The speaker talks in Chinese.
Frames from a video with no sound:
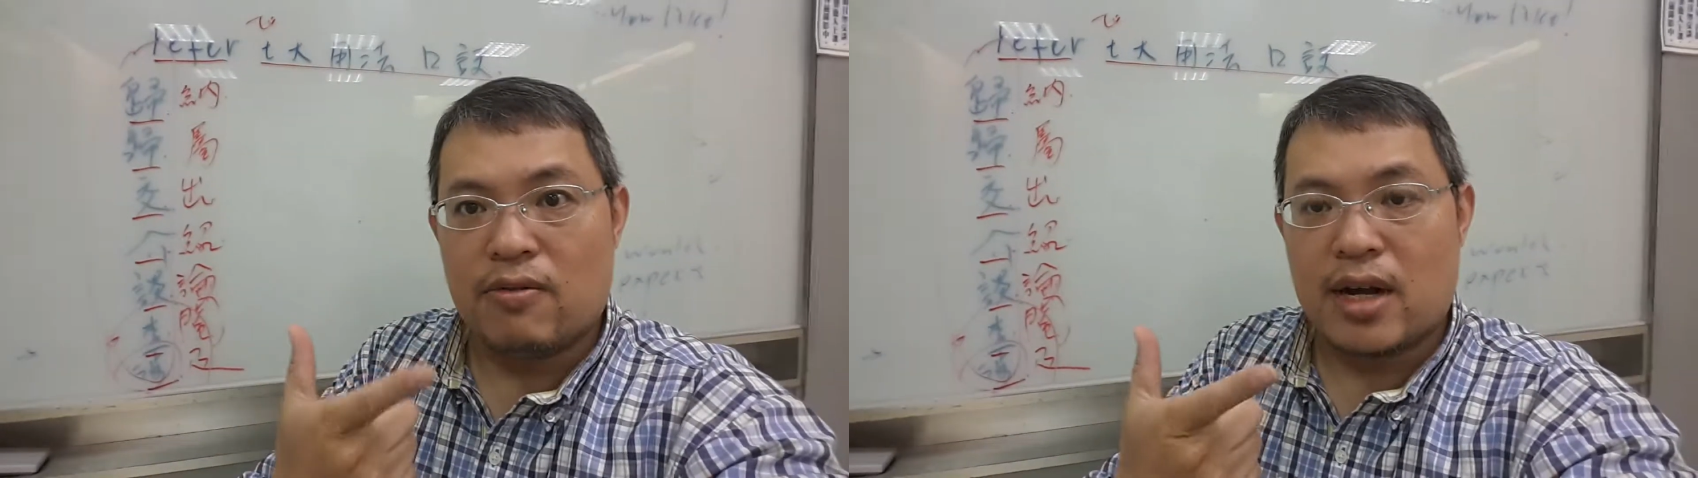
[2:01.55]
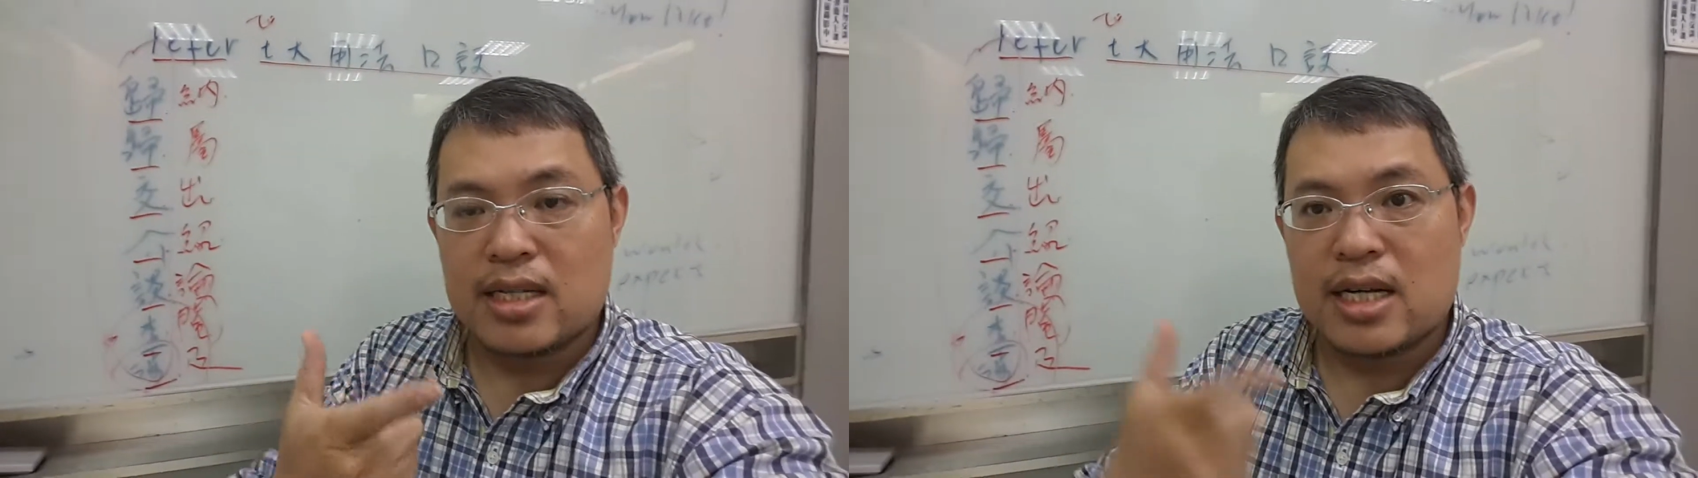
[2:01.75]

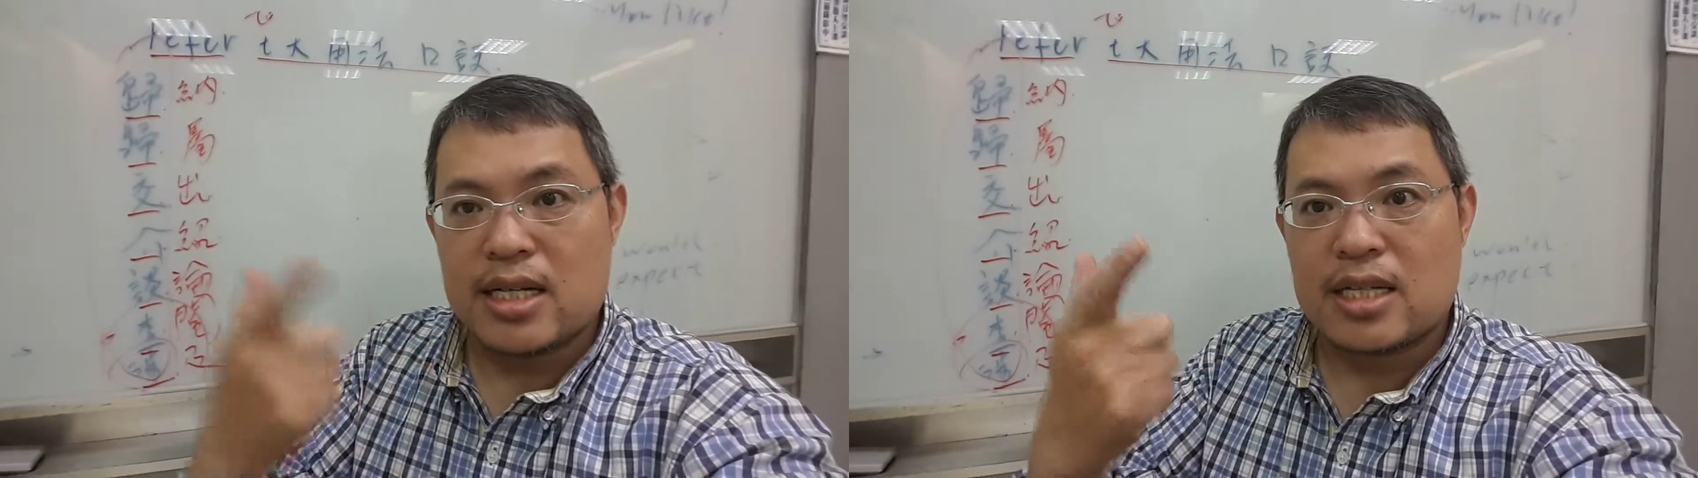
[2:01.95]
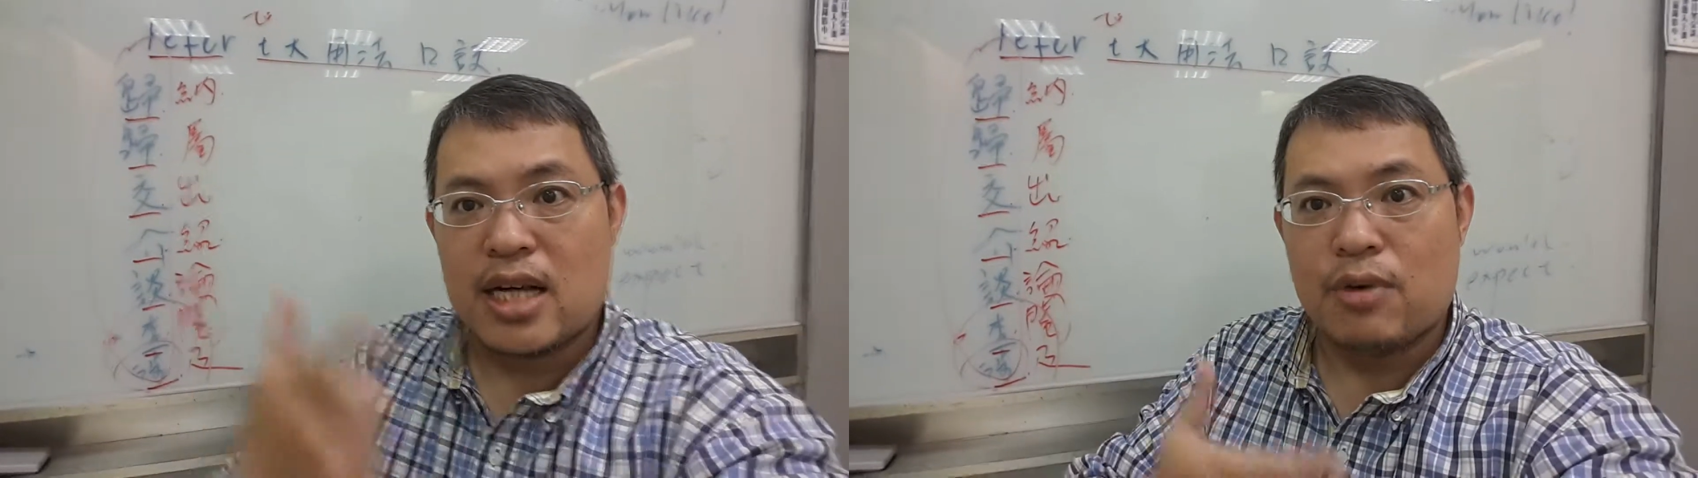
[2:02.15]
法在
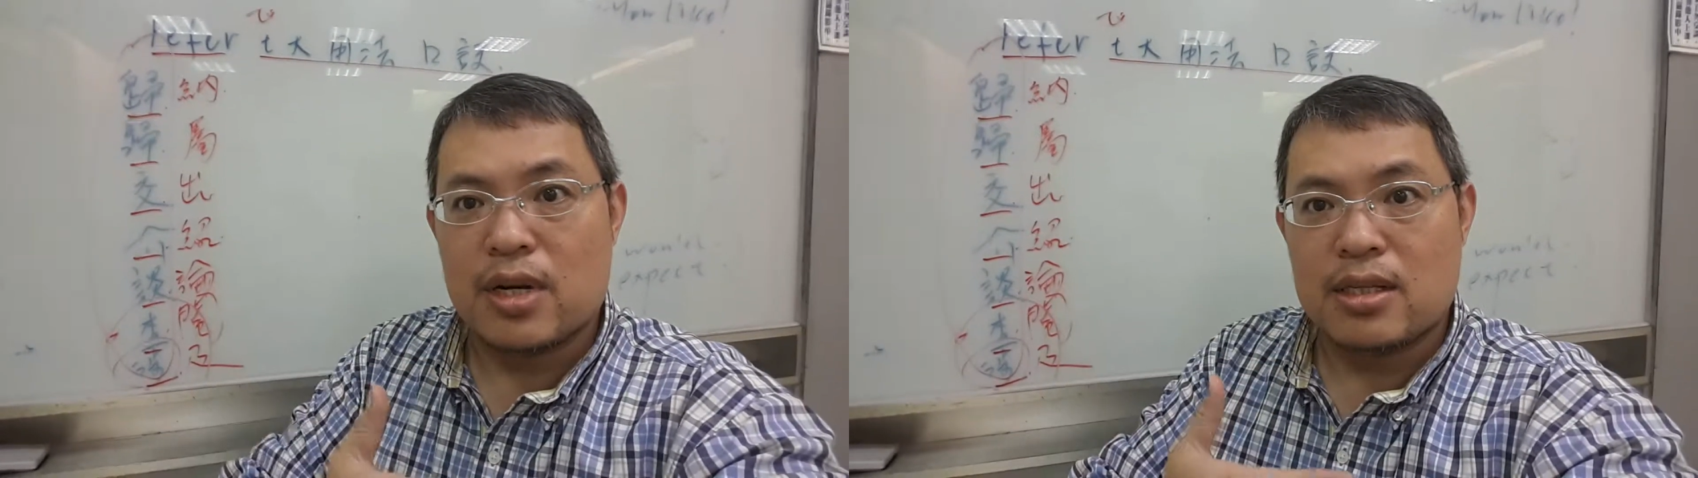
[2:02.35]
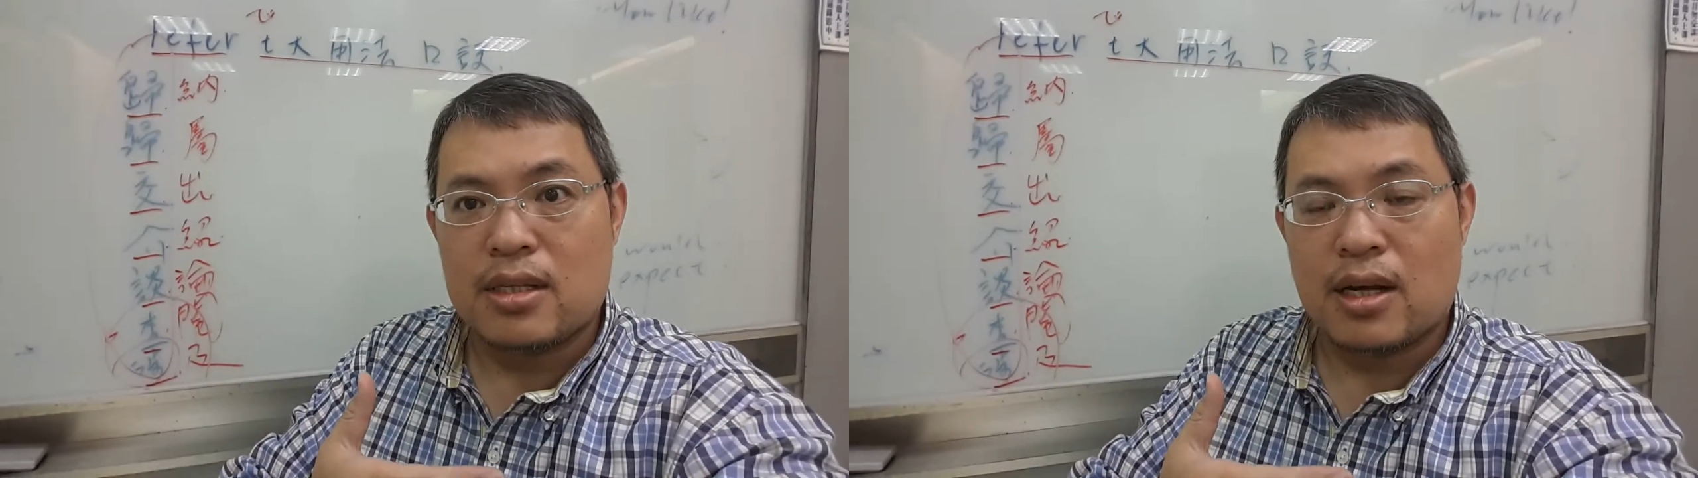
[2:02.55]
上下
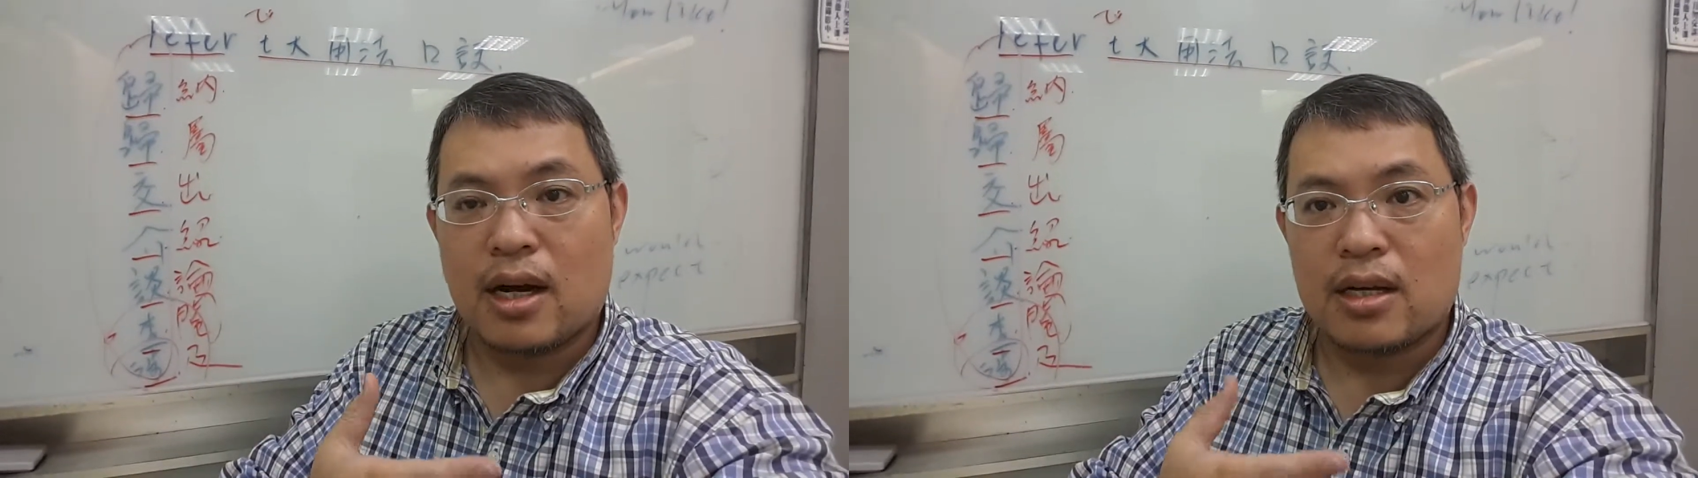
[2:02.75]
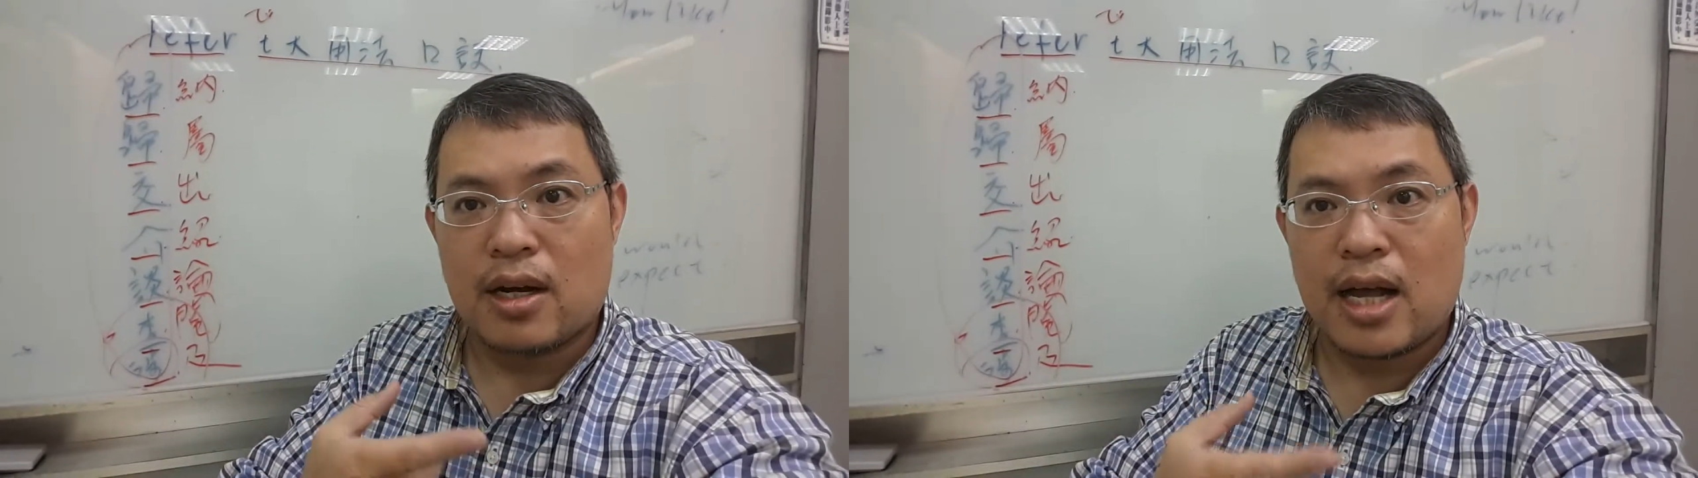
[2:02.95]
文
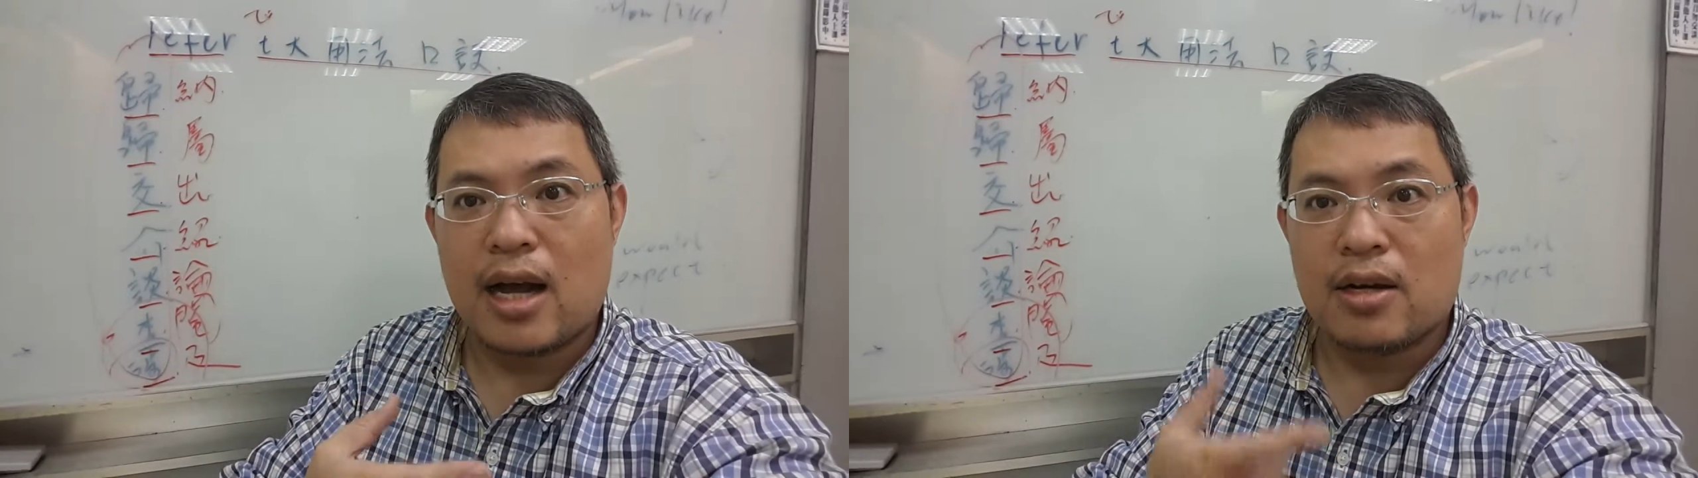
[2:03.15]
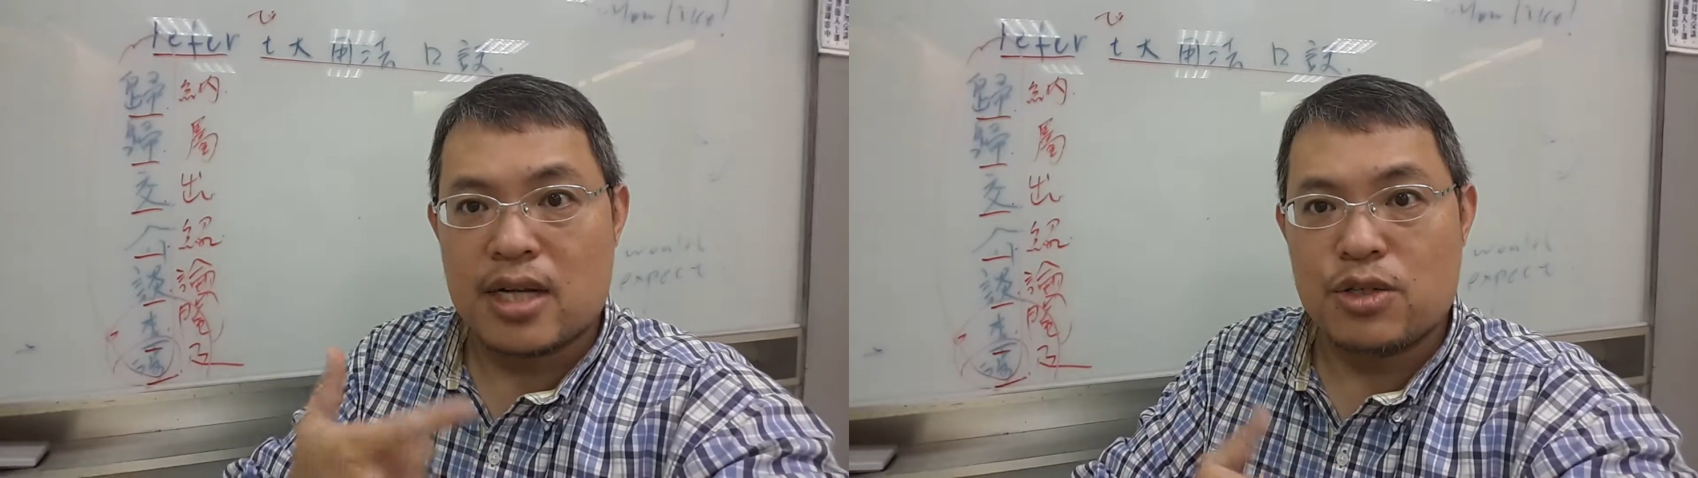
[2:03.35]
啊，要看
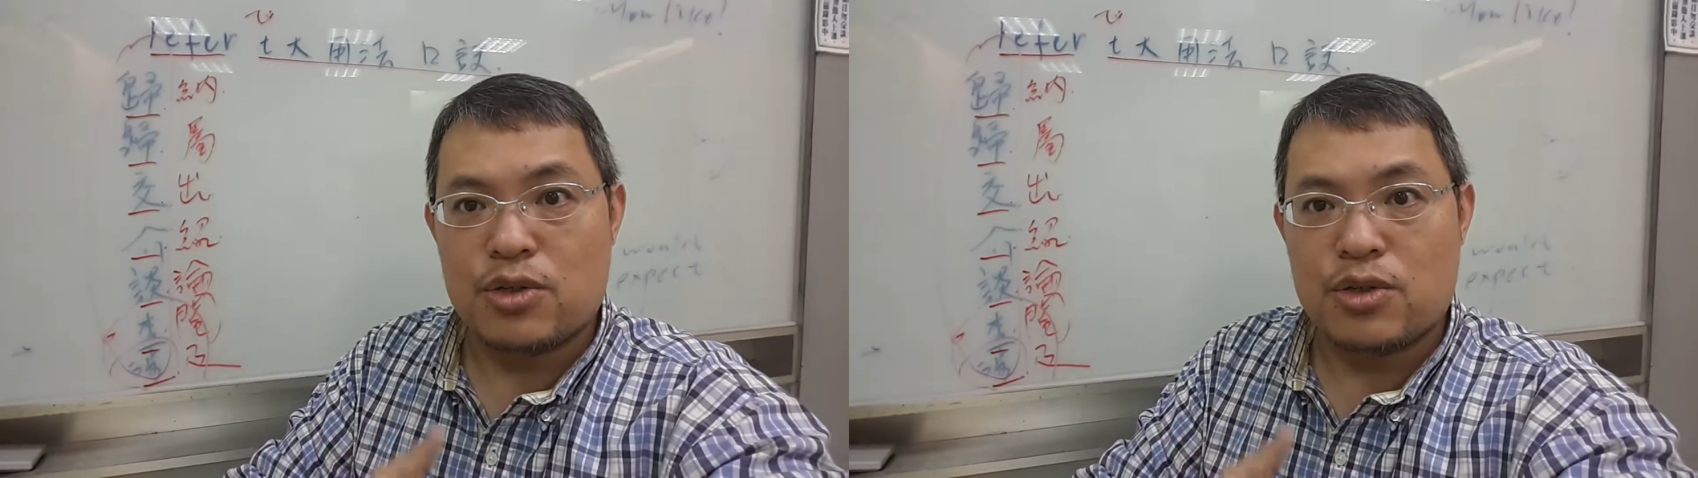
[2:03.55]
好才